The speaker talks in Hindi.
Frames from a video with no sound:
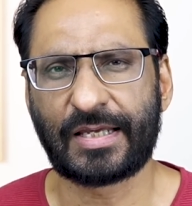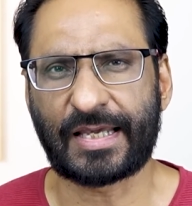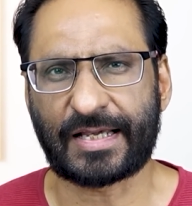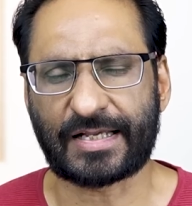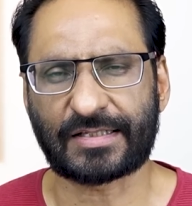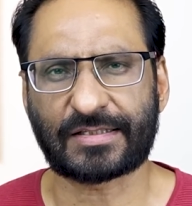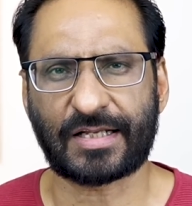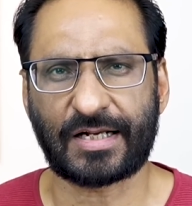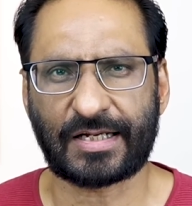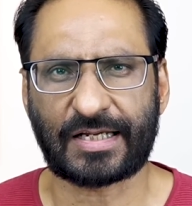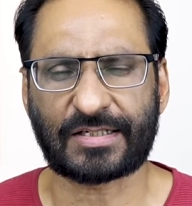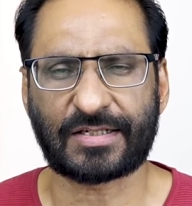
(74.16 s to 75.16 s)
कि किस
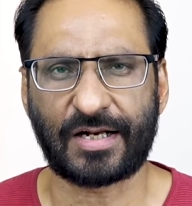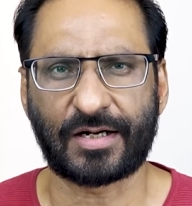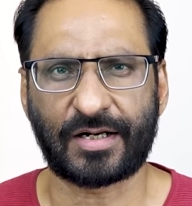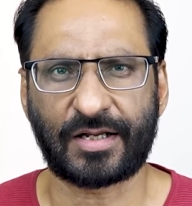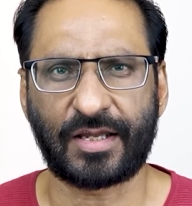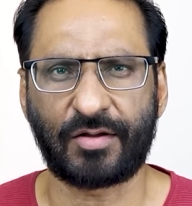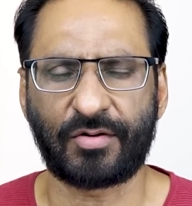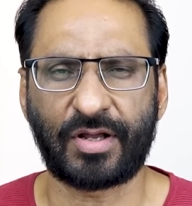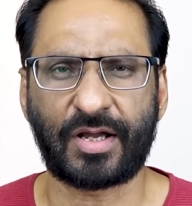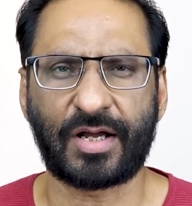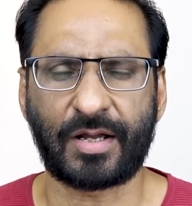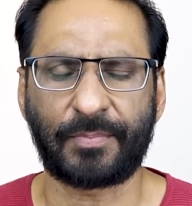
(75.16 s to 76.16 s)
तरह किसने ऑर्डर किया उन्होंने
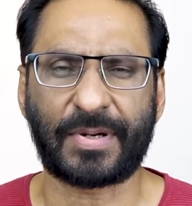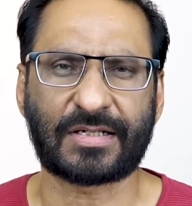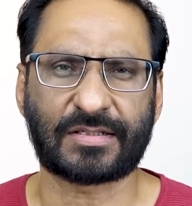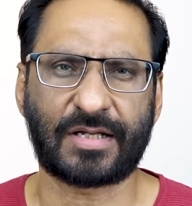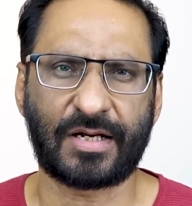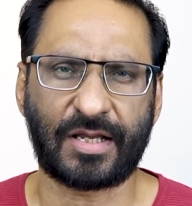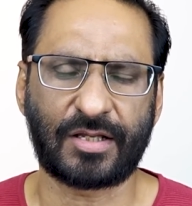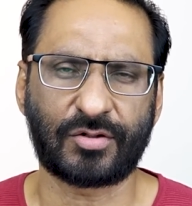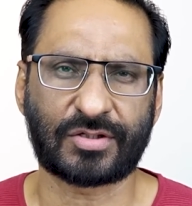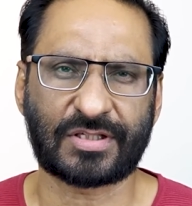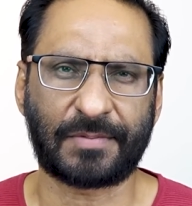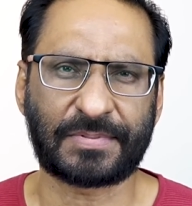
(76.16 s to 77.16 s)
कहा कि पाकिस्तान की जो
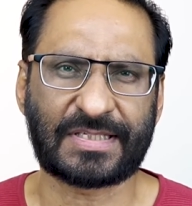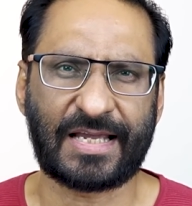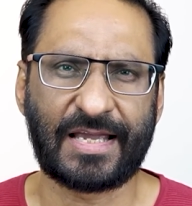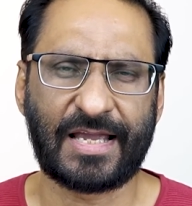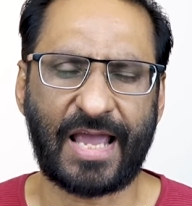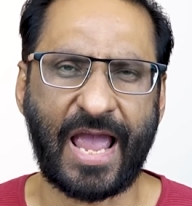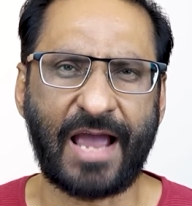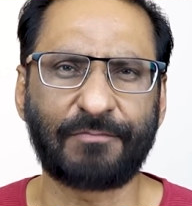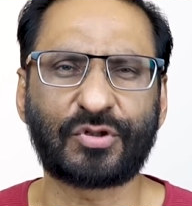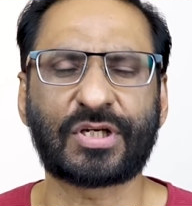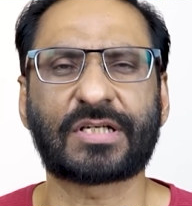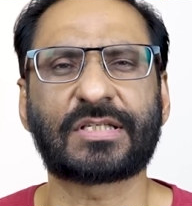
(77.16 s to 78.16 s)
सबसे अहम
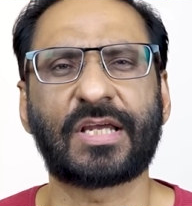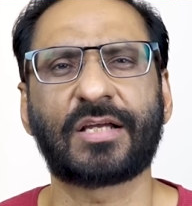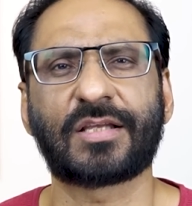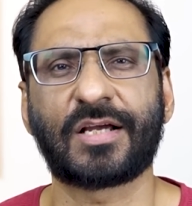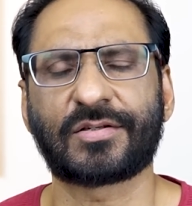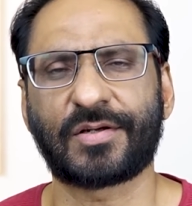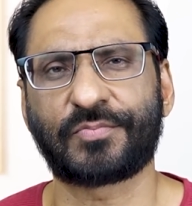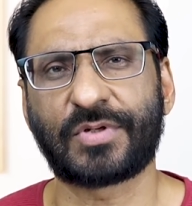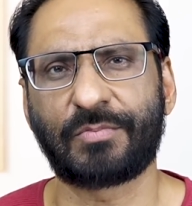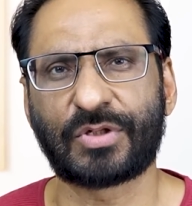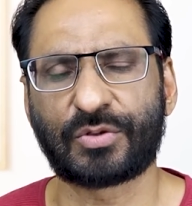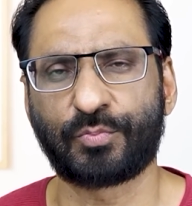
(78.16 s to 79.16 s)
शख्सियत हैं
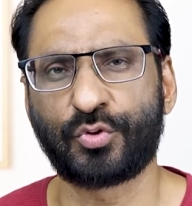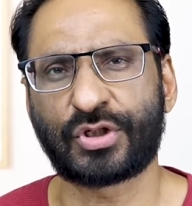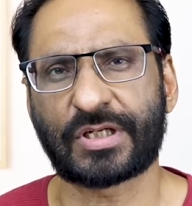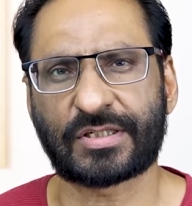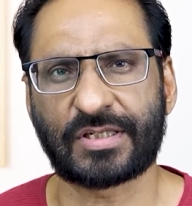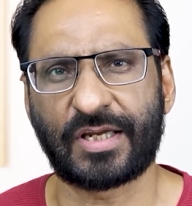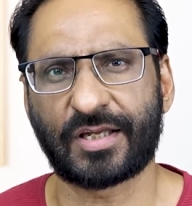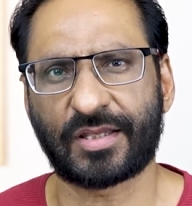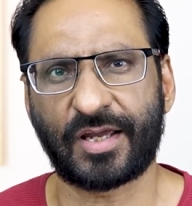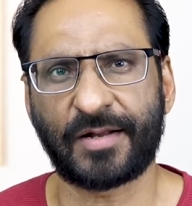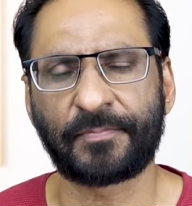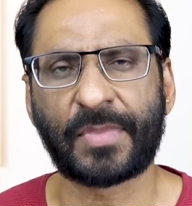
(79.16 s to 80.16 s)
सबसे मजबूत शख्सियत
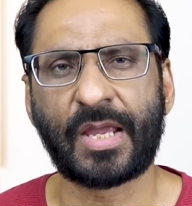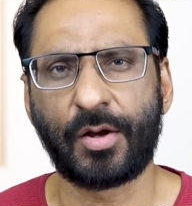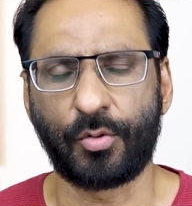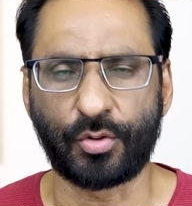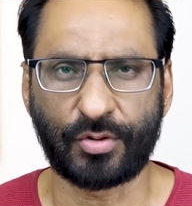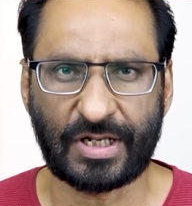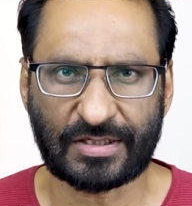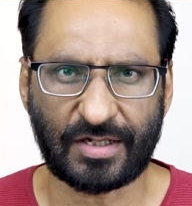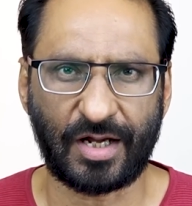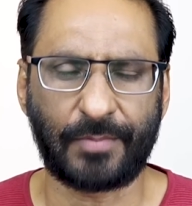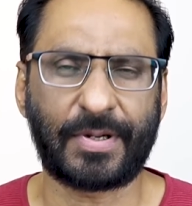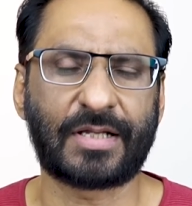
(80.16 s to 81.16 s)
हैं उन्होंने
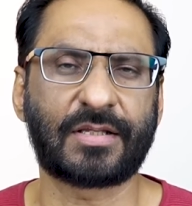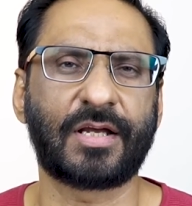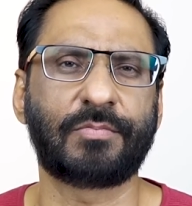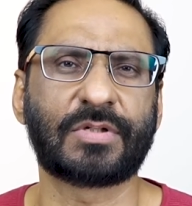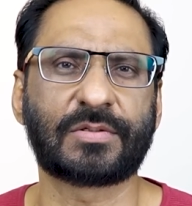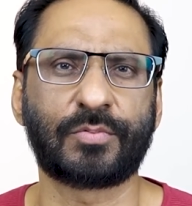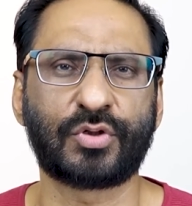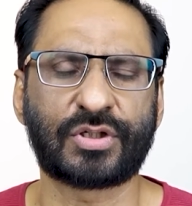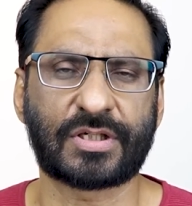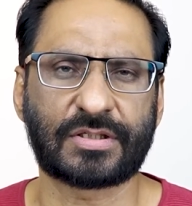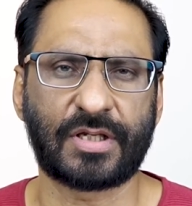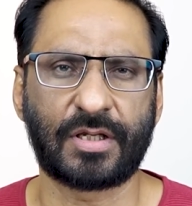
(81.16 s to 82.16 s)
इस्लामाबाद की एक मजबूत
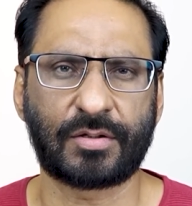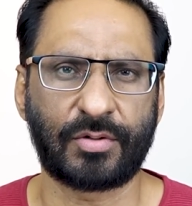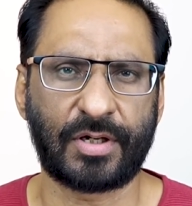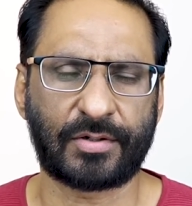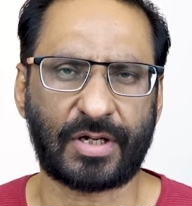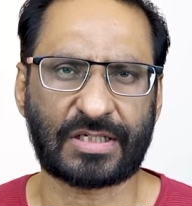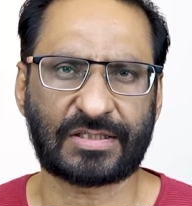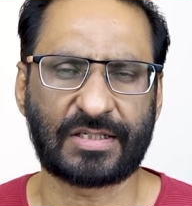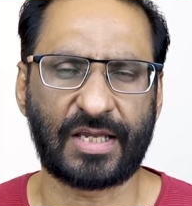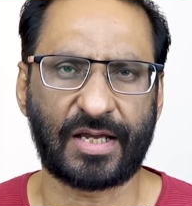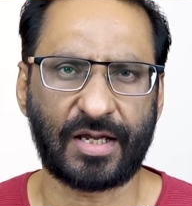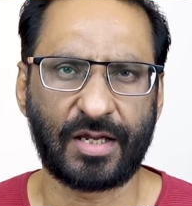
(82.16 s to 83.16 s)
शख्सियत को ये टास्क
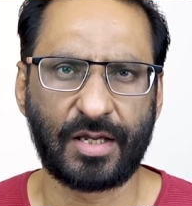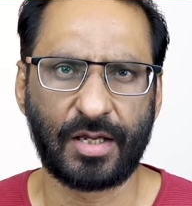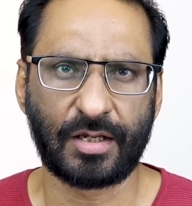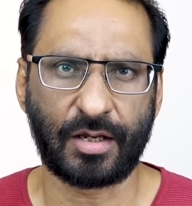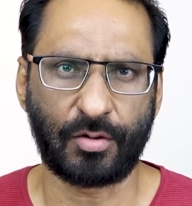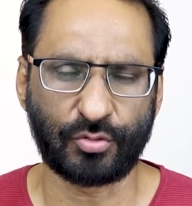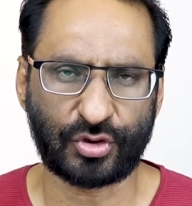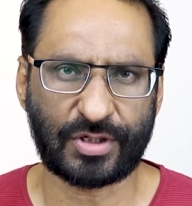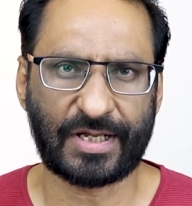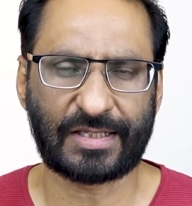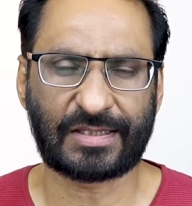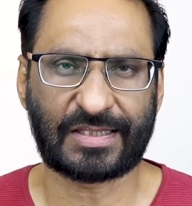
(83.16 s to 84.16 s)
दिया है कि
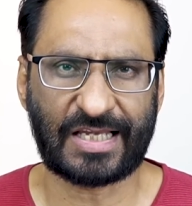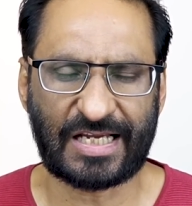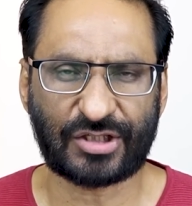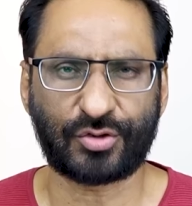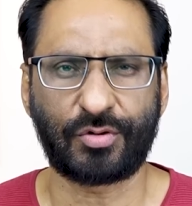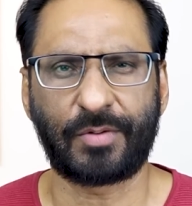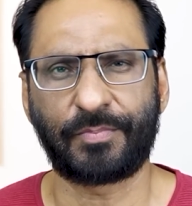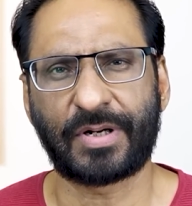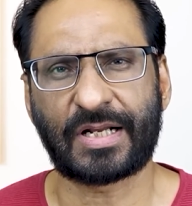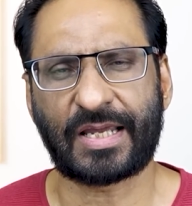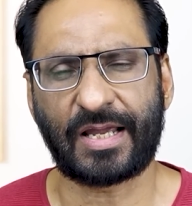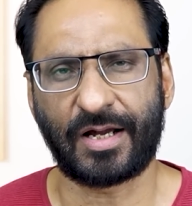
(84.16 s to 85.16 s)
उसने तीस
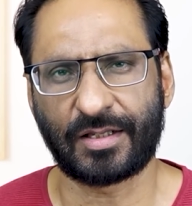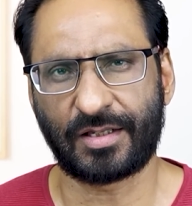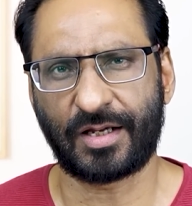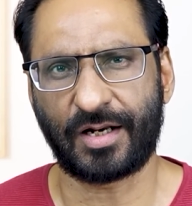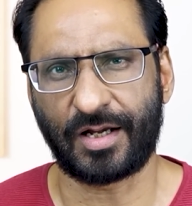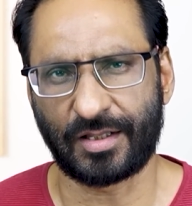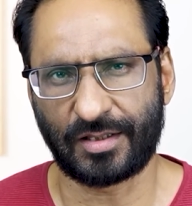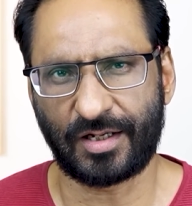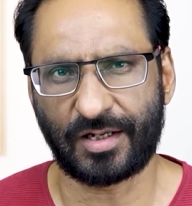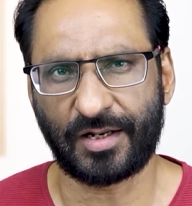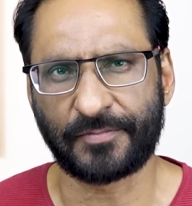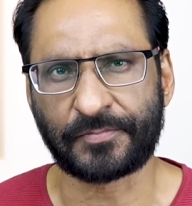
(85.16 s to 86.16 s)
नवंबर के अंदर
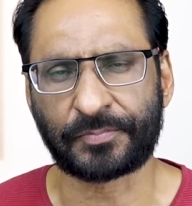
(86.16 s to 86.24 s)
अंदर